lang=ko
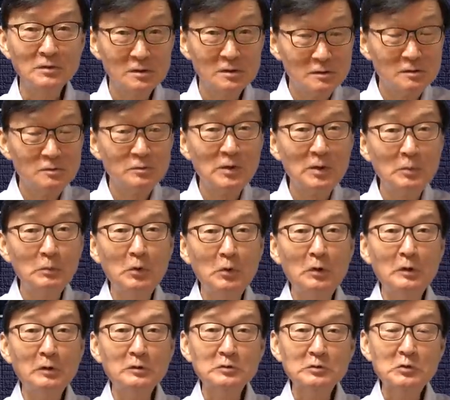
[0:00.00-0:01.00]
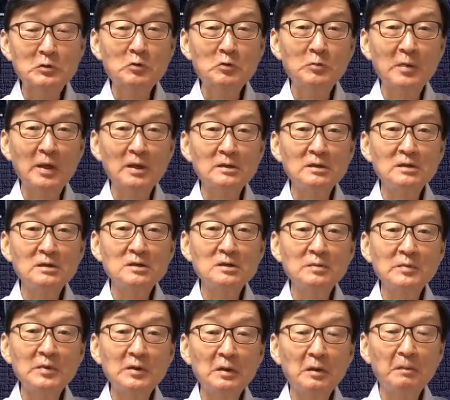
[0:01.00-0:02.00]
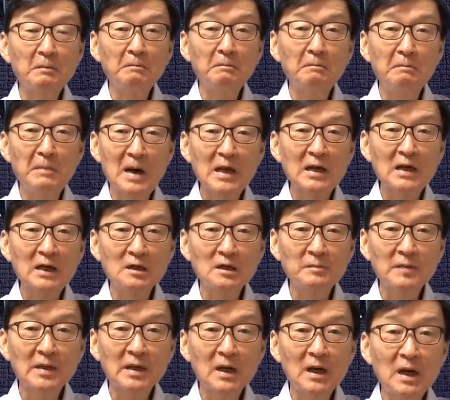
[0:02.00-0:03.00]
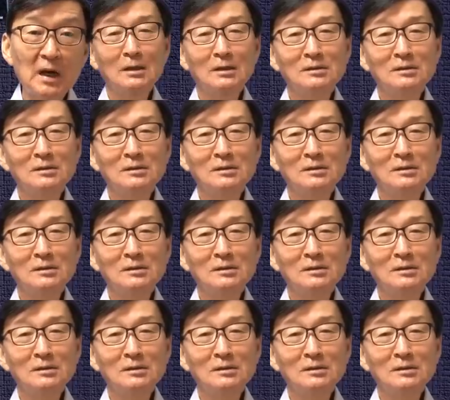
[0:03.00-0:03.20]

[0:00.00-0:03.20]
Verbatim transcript: 지금이 뭐 1922년 말 아닙니까?